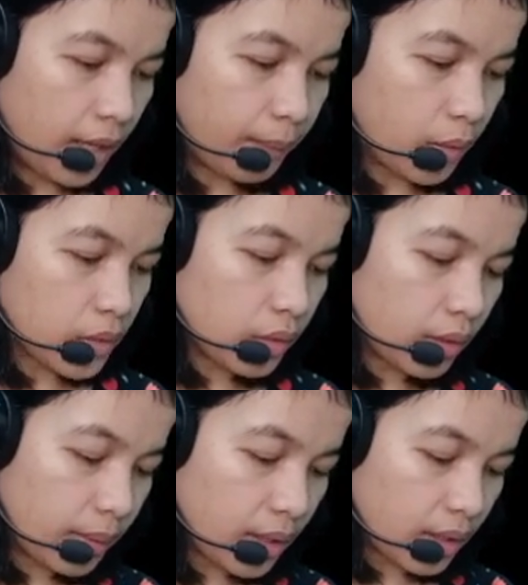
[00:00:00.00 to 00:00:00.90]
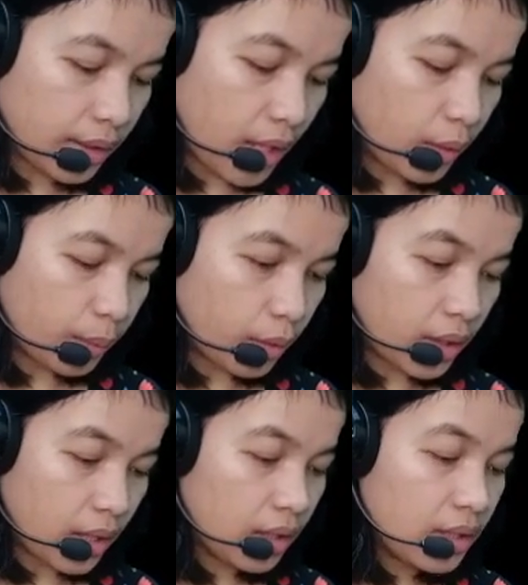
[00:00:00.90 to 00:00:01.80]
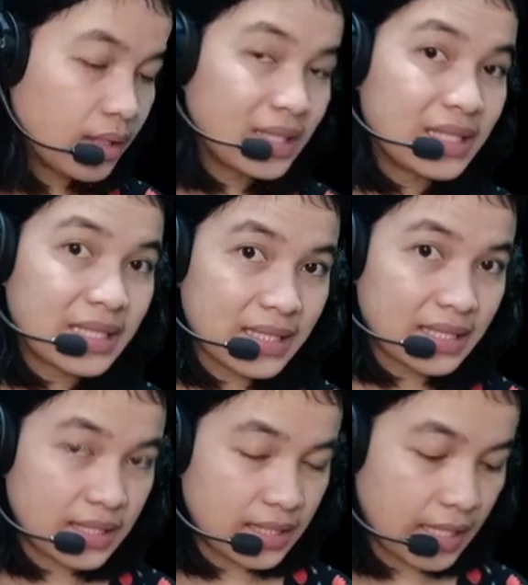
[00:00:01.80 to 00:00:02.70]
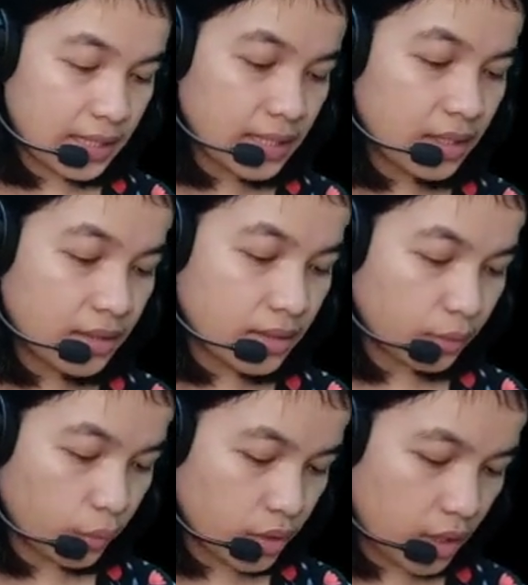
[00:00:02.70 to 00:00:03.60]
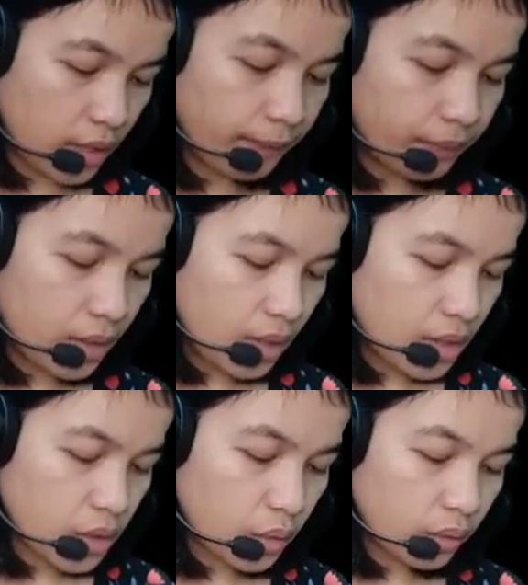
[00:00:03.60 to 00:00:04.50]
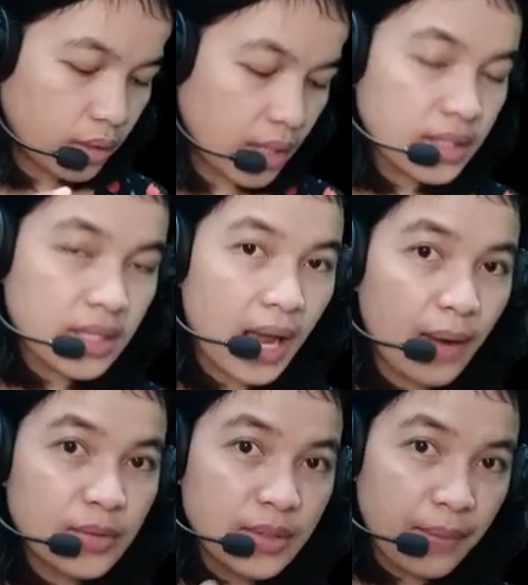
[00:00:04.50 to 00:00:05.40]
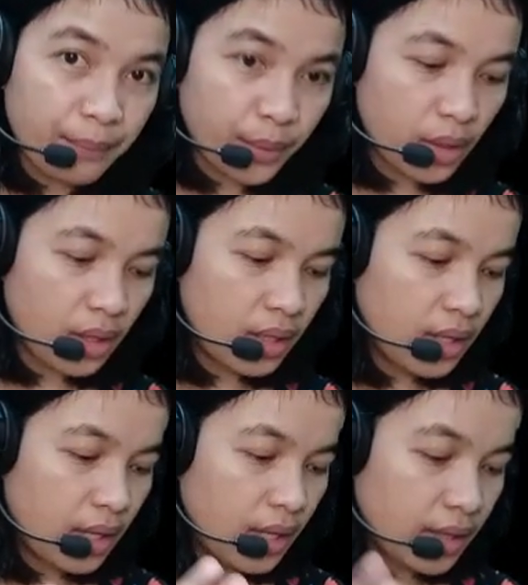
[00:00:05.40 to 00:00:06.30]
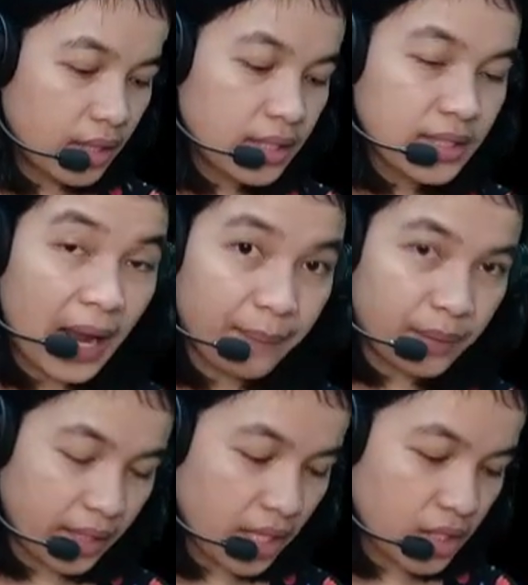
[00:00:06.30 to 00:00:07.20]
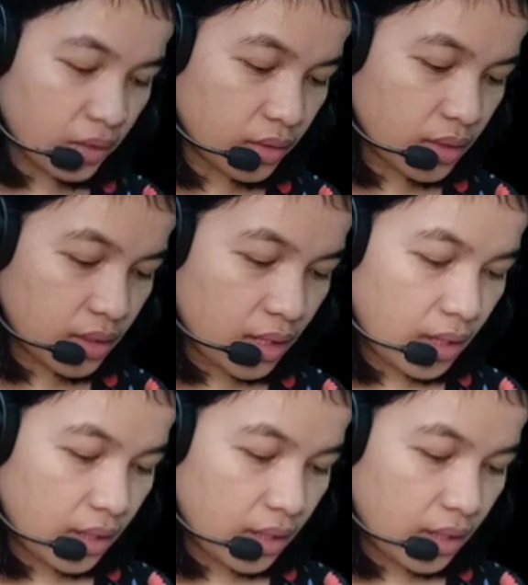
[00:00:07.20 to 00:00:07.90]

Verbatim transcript: Ayan po. So, nabigyan na tayo po ng 66 satoshi. So, that's how simple these applications.